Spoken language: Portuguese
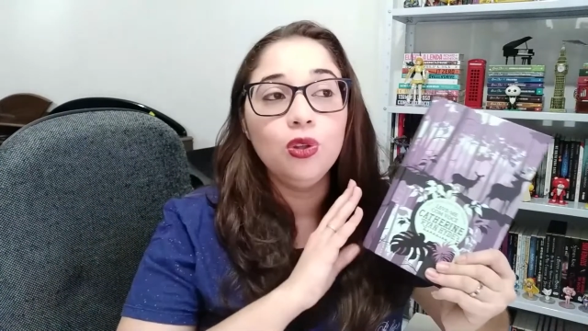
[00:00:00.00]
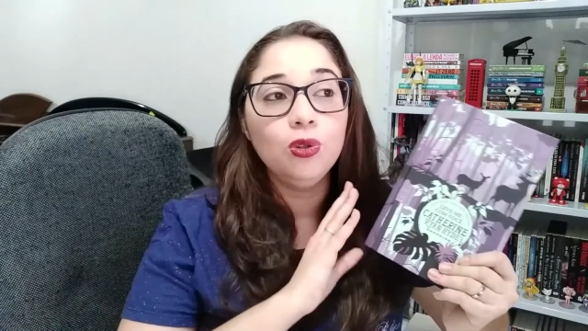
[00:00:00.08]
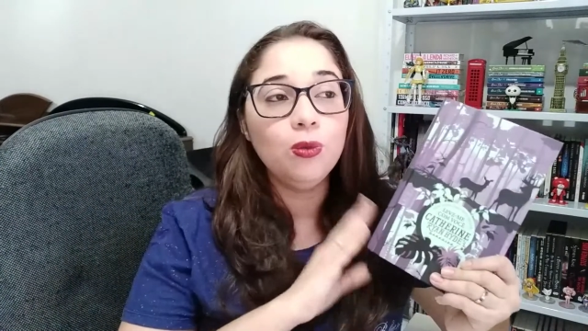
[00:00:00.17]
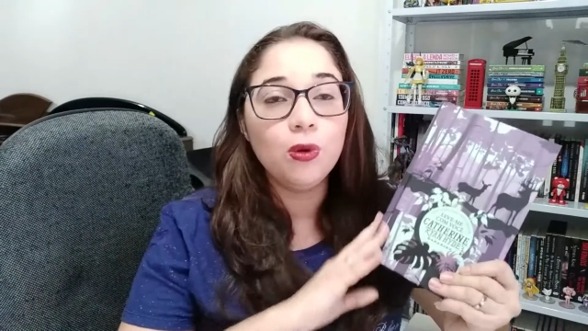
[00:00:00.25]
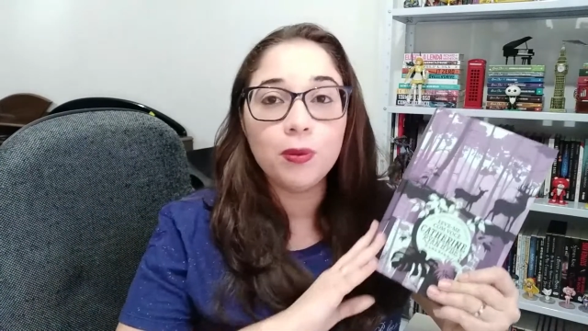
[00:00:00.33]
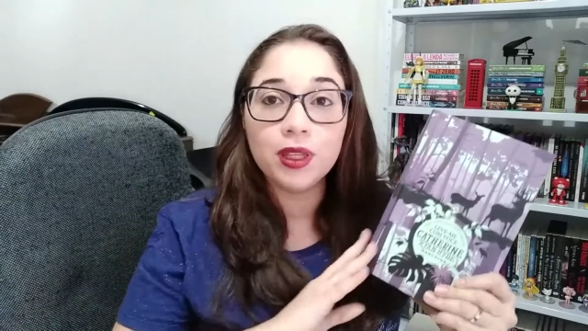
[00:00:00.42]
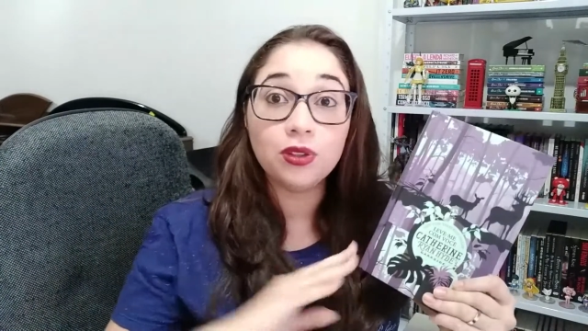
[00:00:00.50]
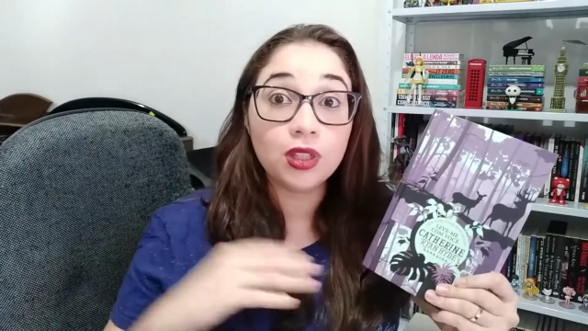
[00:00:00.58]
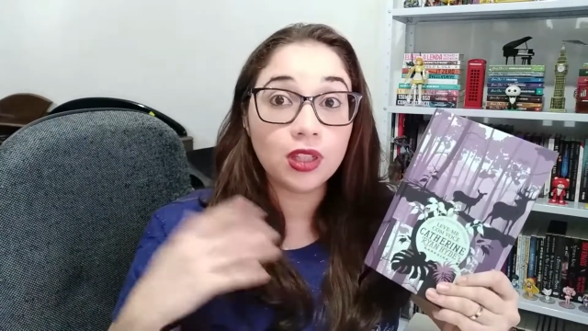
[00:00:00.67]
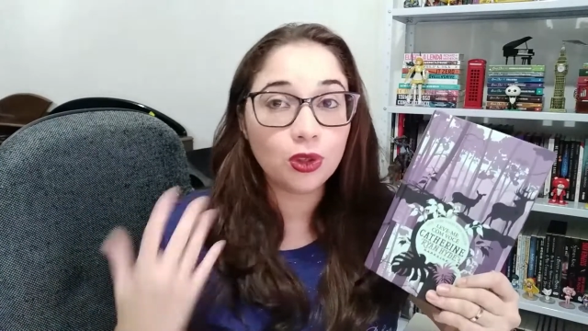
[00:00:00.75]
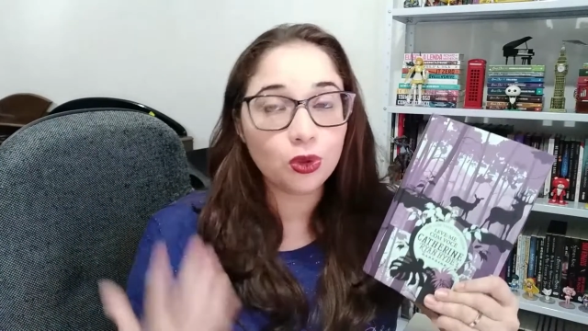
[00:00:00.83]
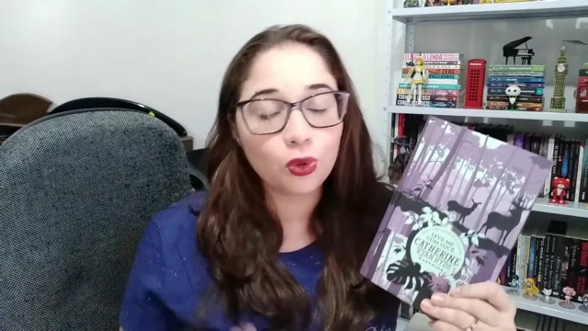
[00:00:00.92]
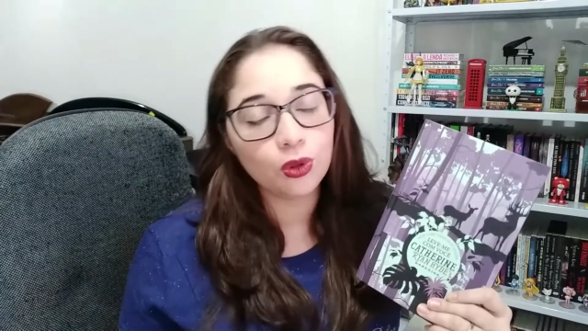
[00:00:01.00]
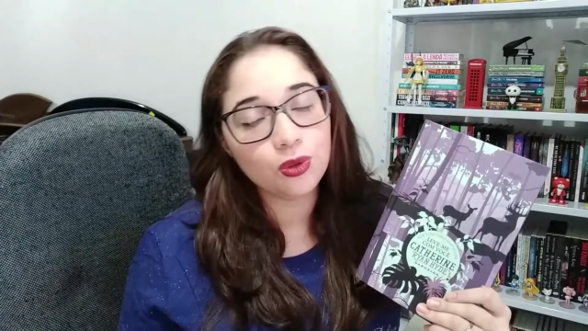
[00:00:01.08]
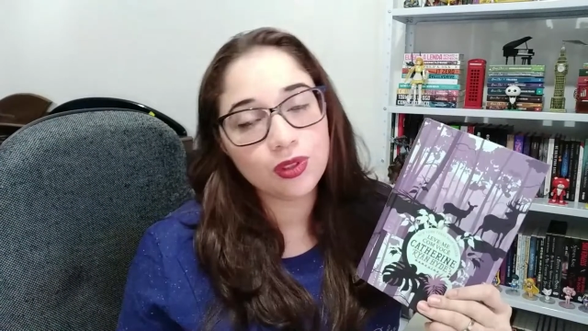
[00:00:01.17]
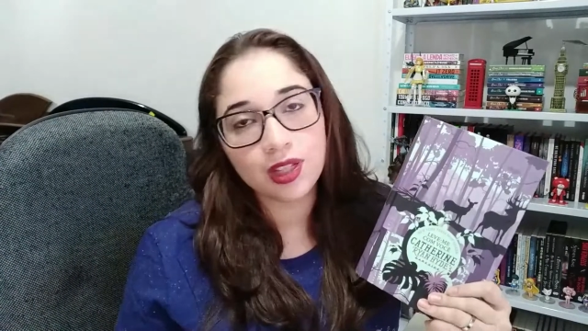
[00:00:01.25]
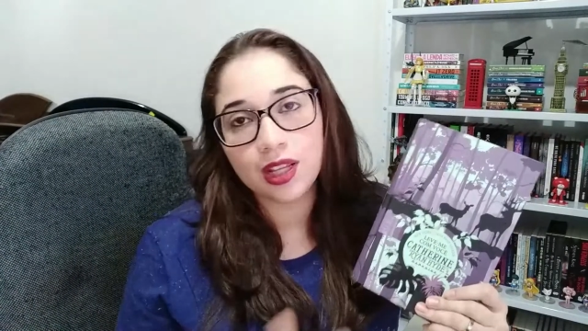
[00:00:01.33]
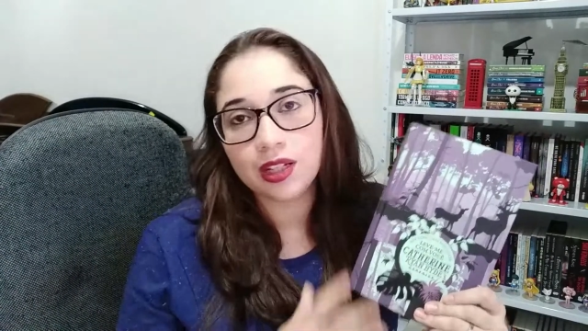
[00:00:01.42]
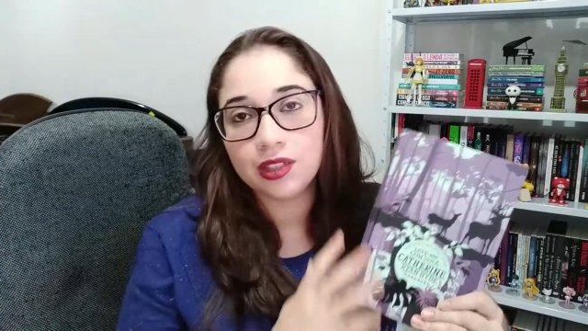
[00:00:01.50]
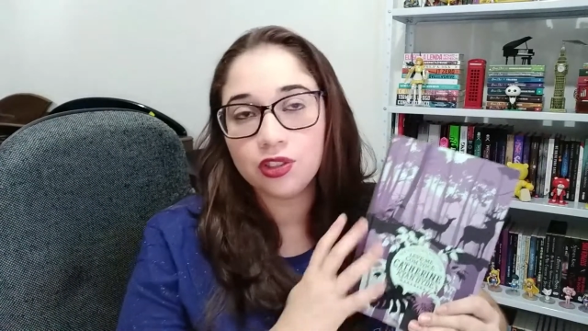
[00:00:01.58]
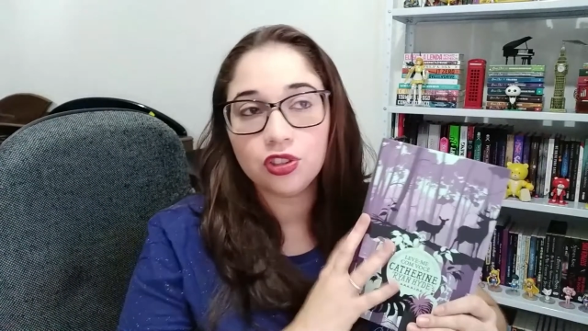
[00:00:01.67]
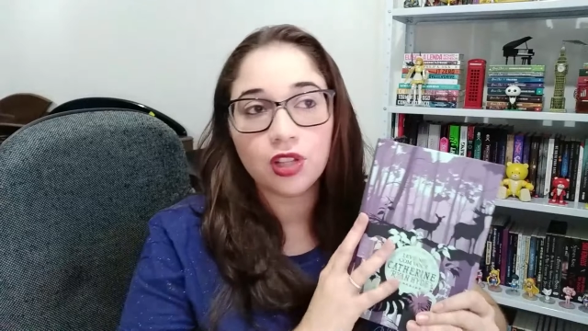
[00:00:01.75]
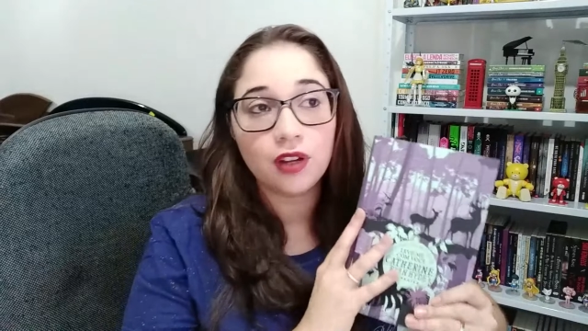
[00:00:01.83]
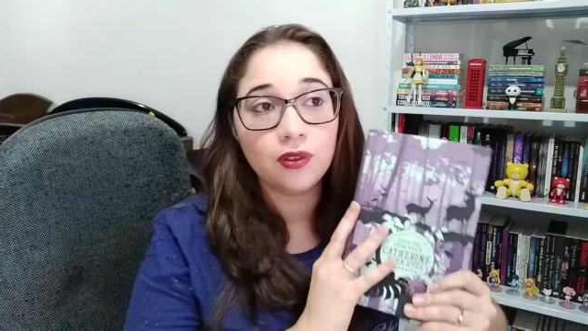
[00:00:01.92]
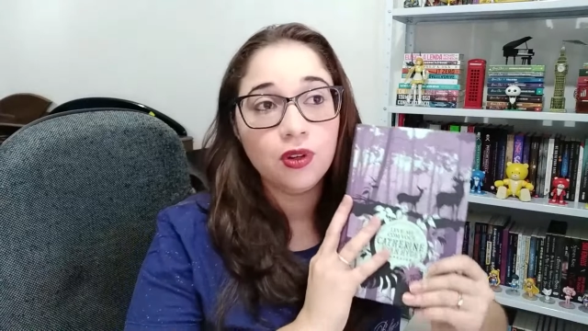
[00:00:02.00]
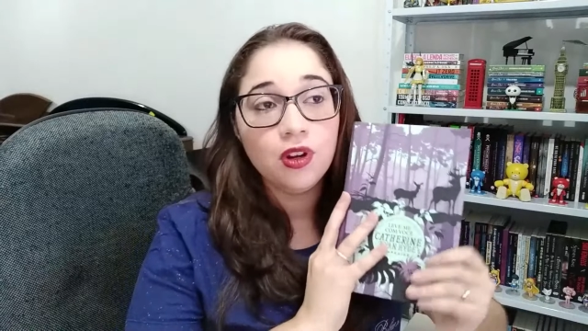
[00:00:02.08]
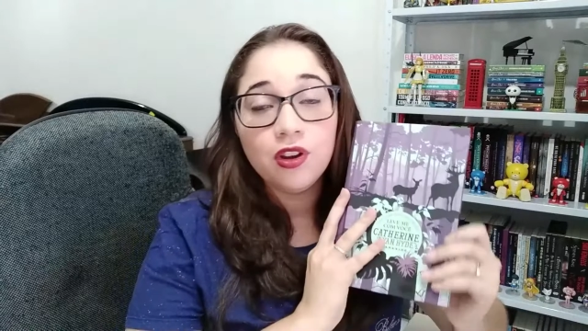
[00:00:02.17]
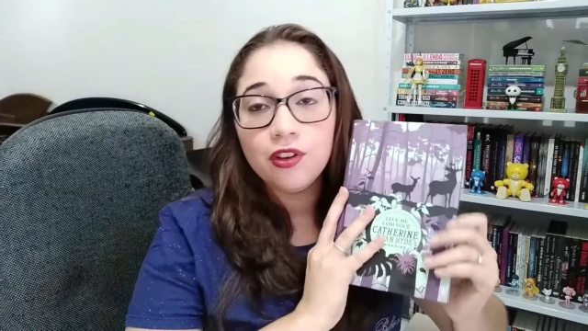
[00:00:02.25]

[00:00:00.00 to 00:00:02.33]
no momento em que todos eles estavam